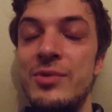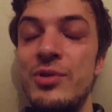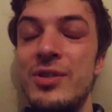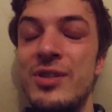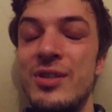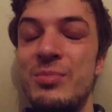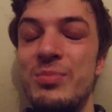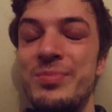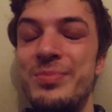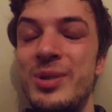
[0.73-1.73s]
Что-то сейчас
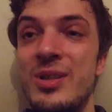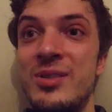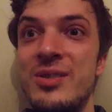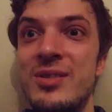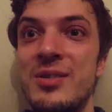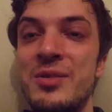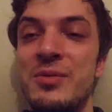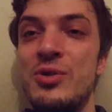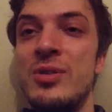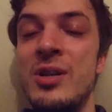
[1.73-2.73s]
пытался сделать
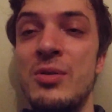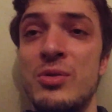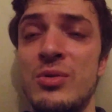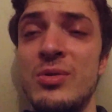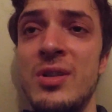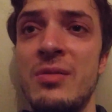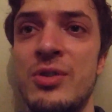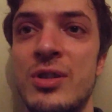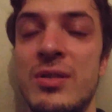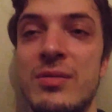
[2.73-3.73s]
вид, что я не очень
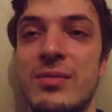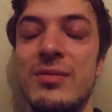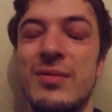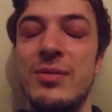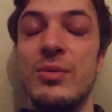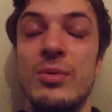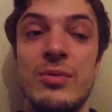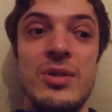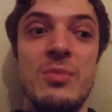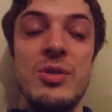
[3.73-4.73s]
уставший,
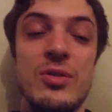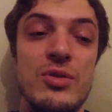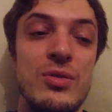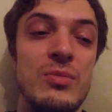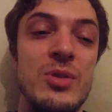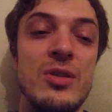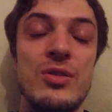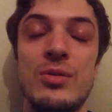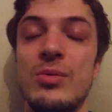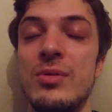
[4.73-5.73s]
но заметил, что мне
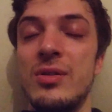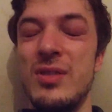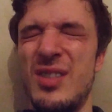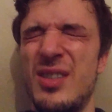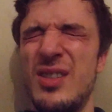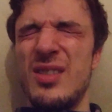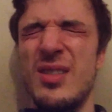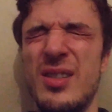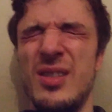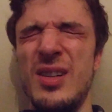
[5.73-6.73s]
даже трудно от- открыть
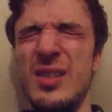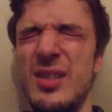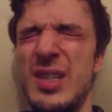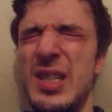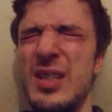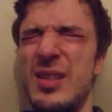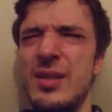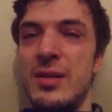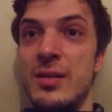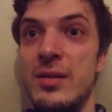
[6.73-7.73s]
глаза,
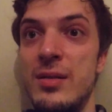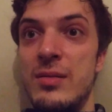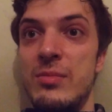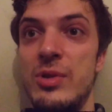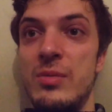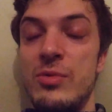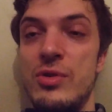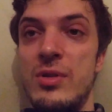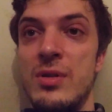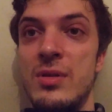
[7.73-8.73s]
потому
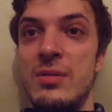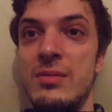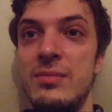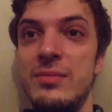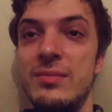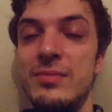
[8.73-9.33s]
что